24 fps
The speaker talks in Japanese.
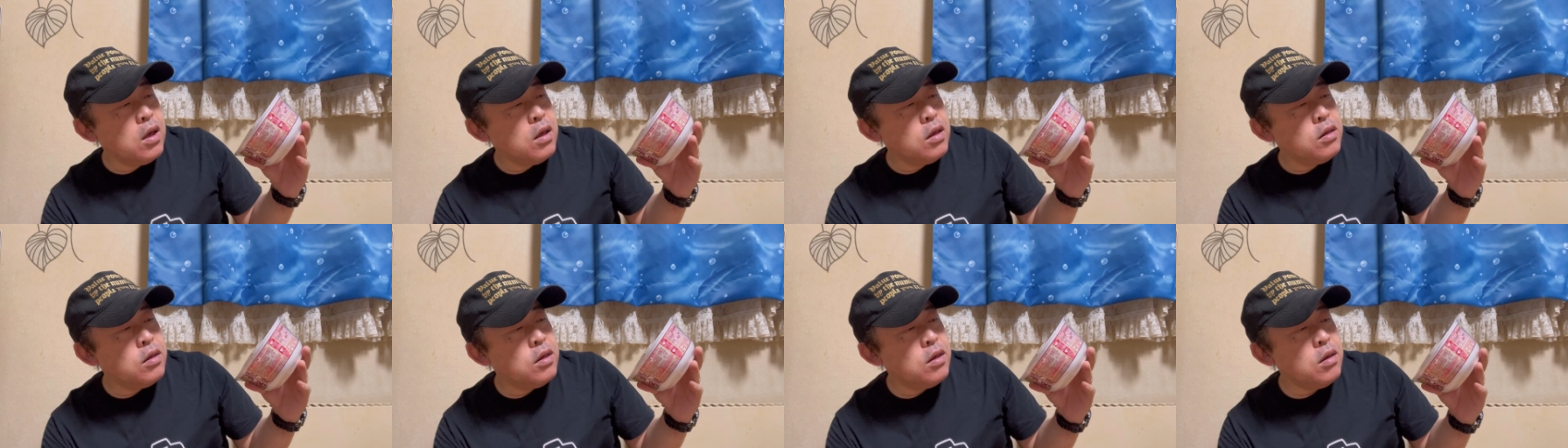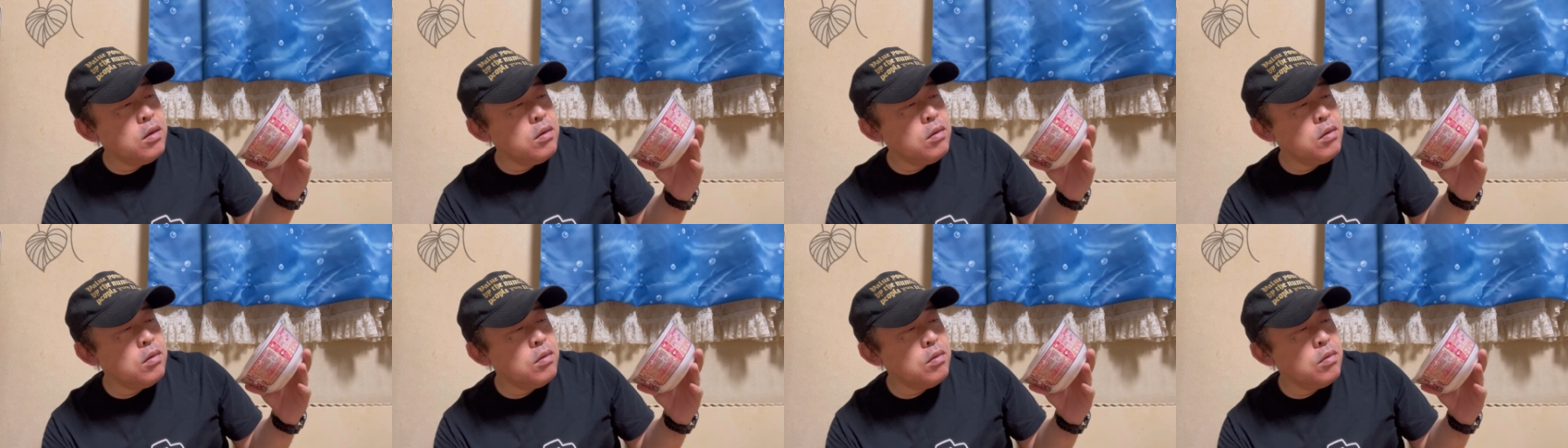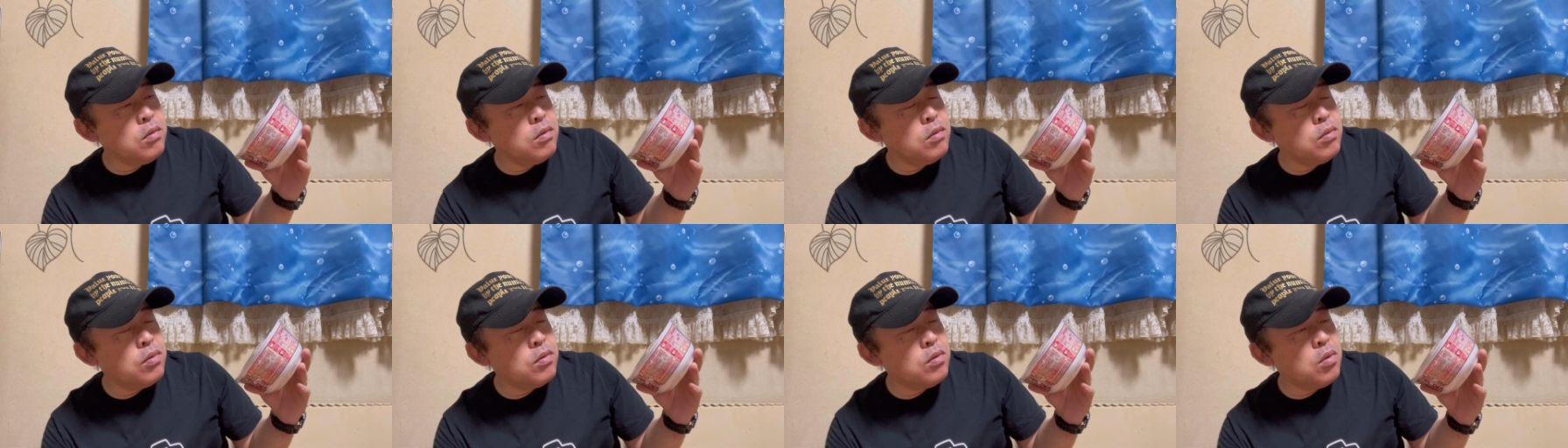し新
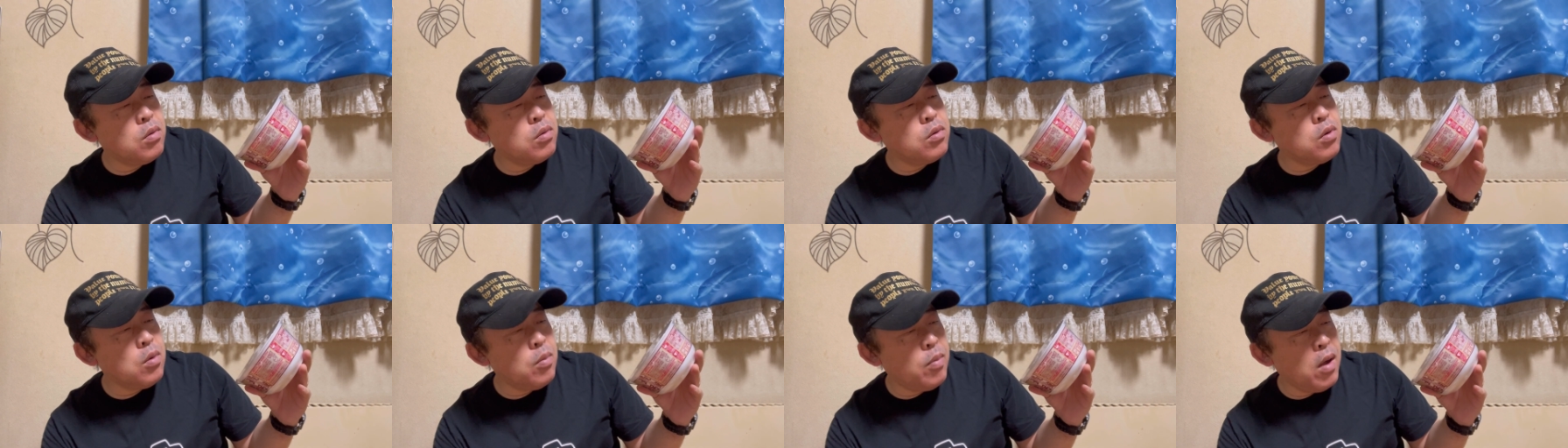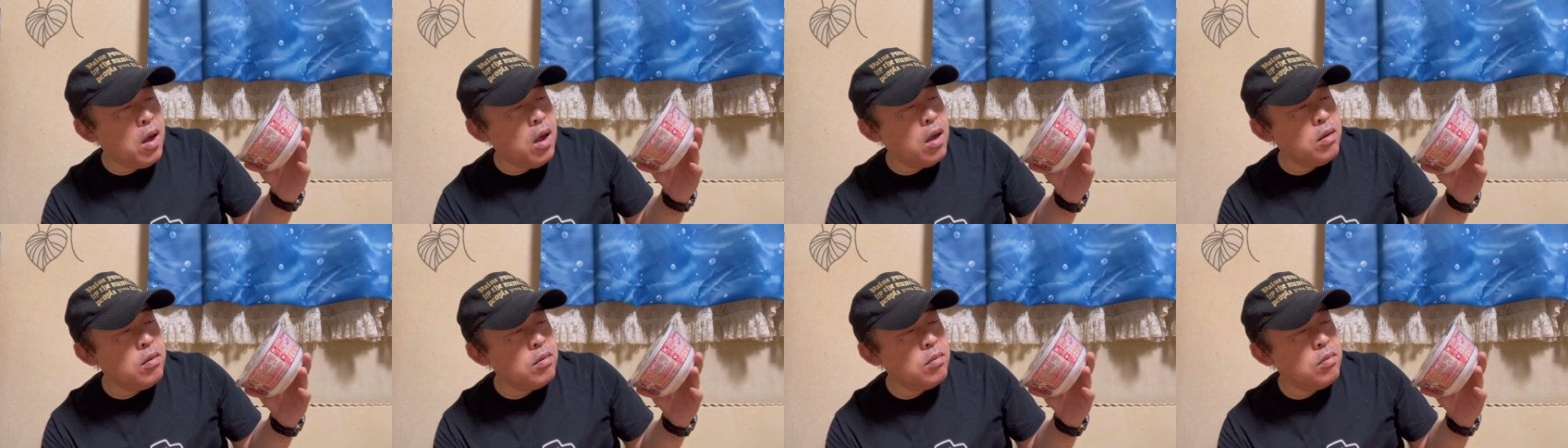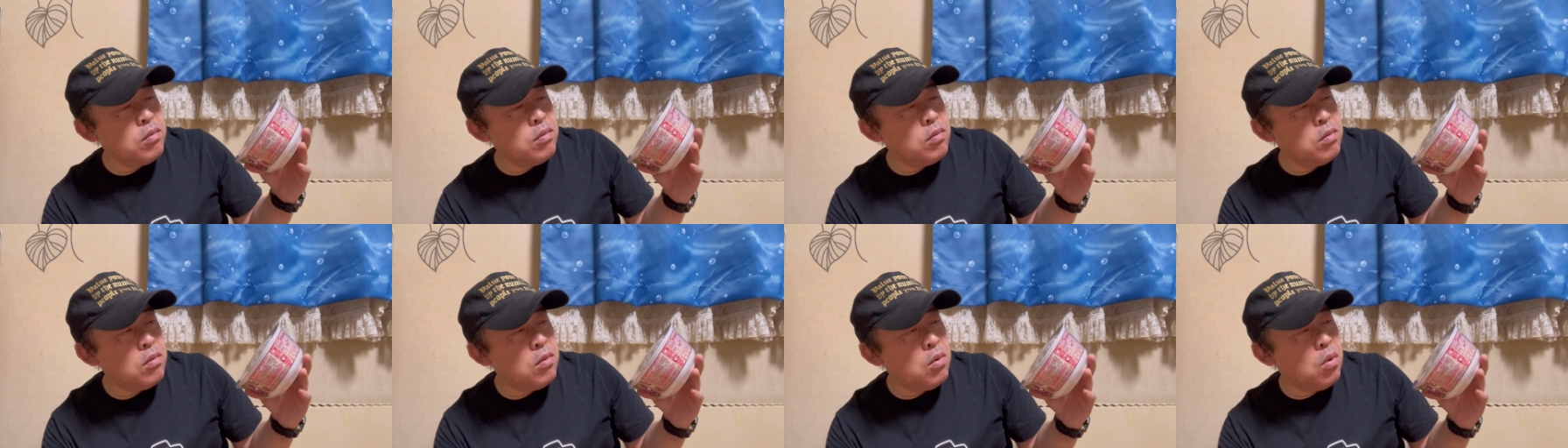太そば
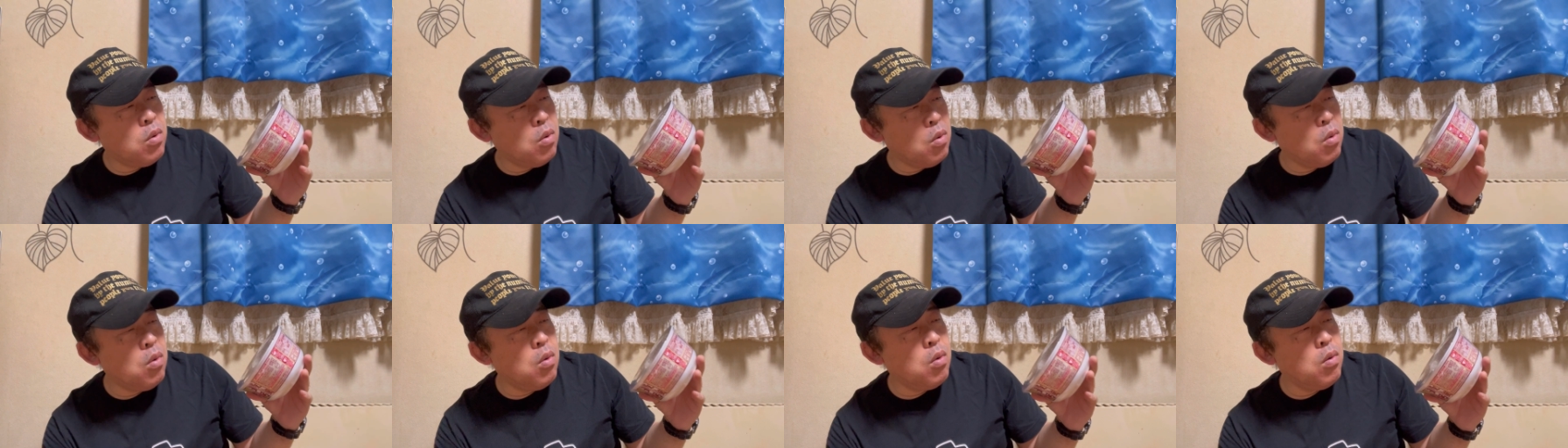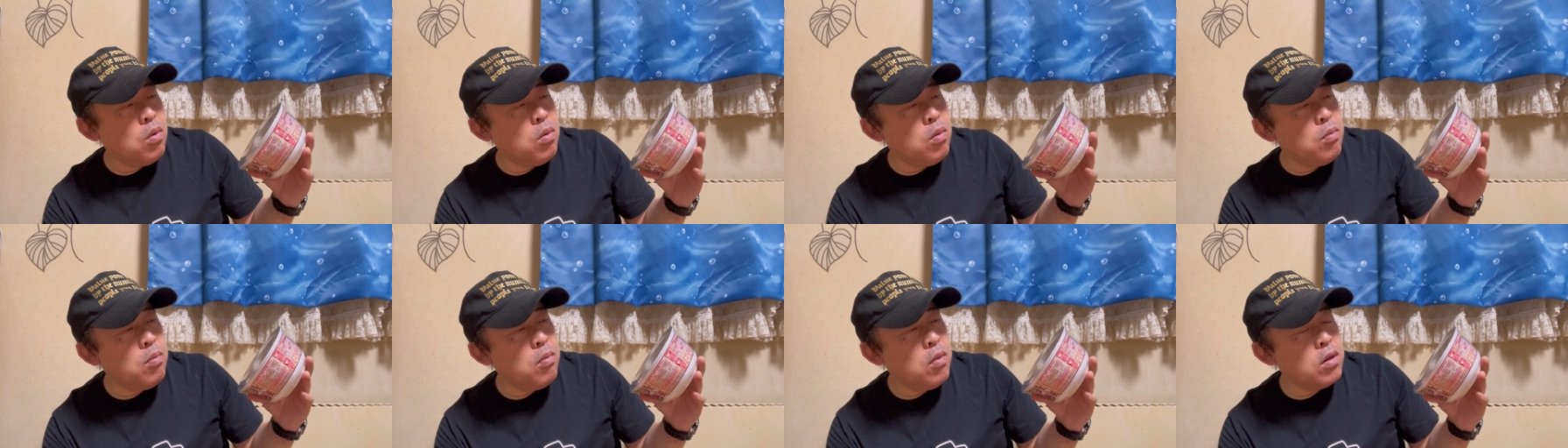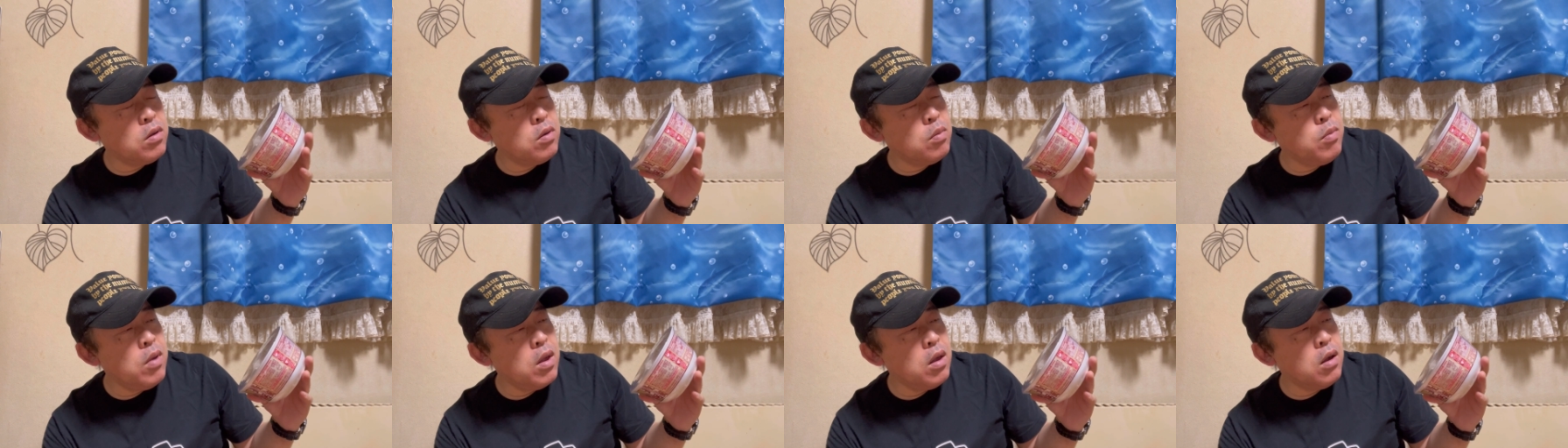ほうま
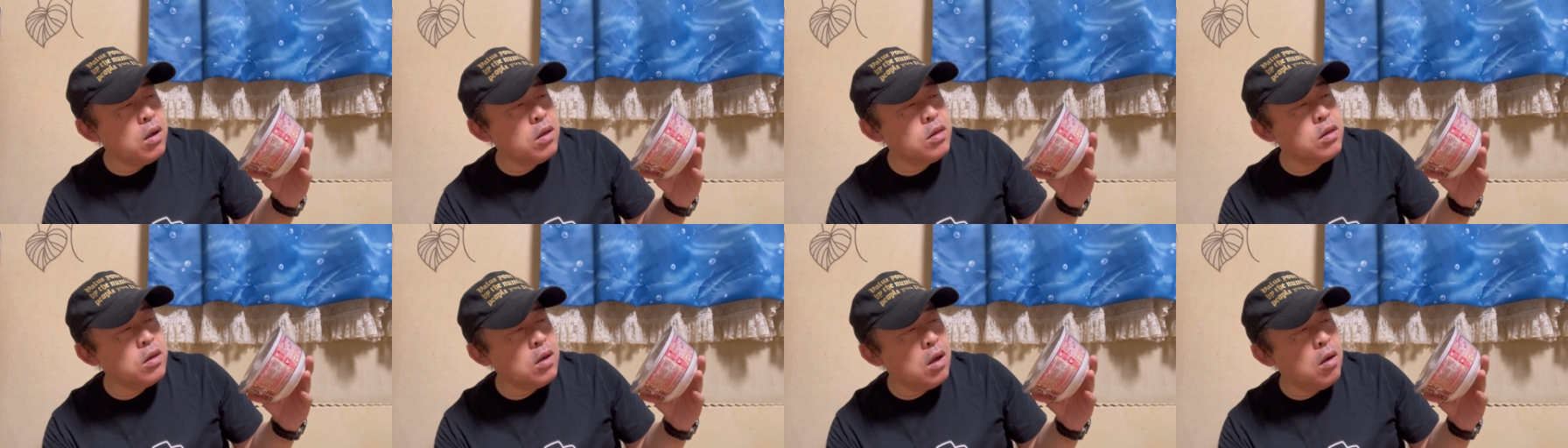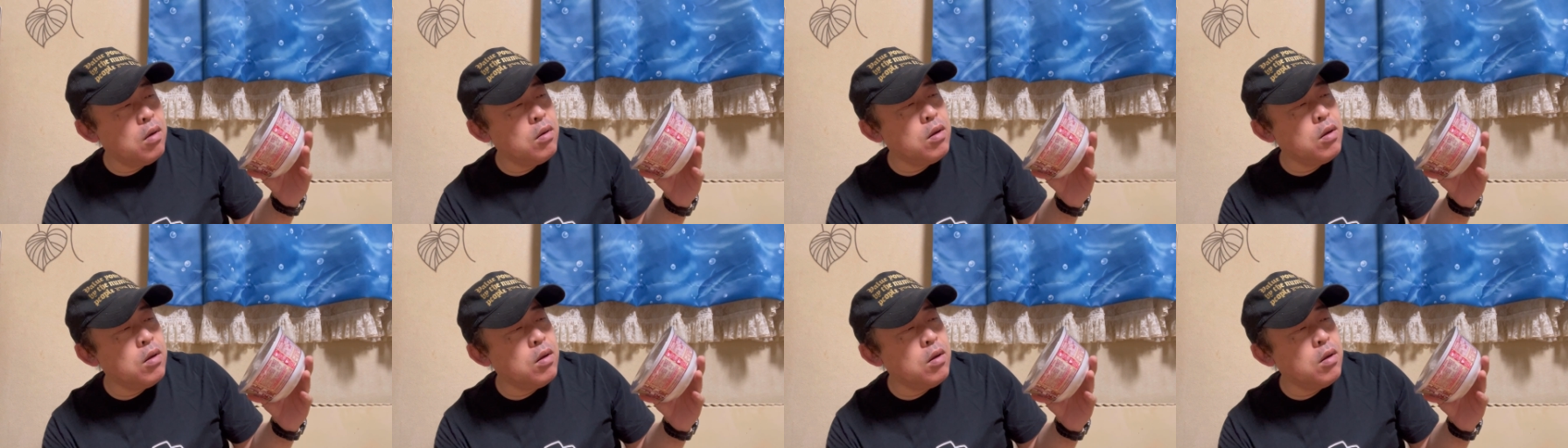ず麺が違